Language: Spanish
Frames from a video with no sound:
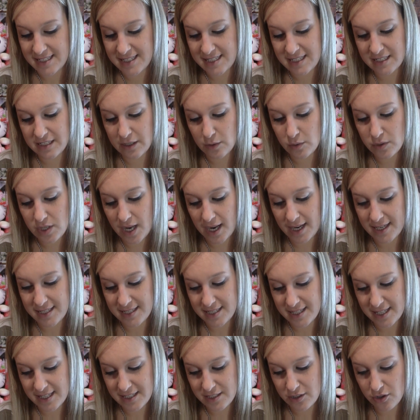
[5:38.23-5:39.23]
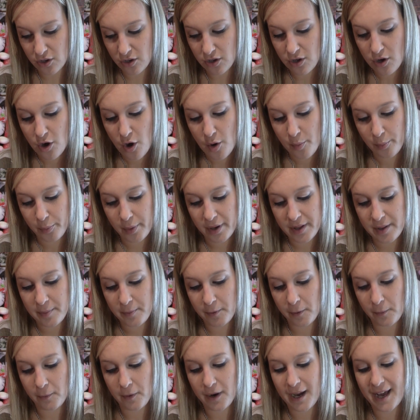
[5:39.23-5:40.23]
Si se usan en exceso,
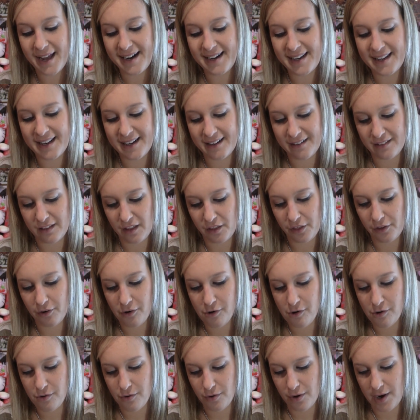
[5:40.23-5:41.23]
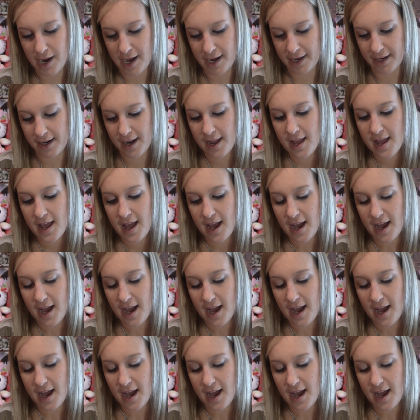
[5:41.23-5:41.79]
puede provocar irritación ocular,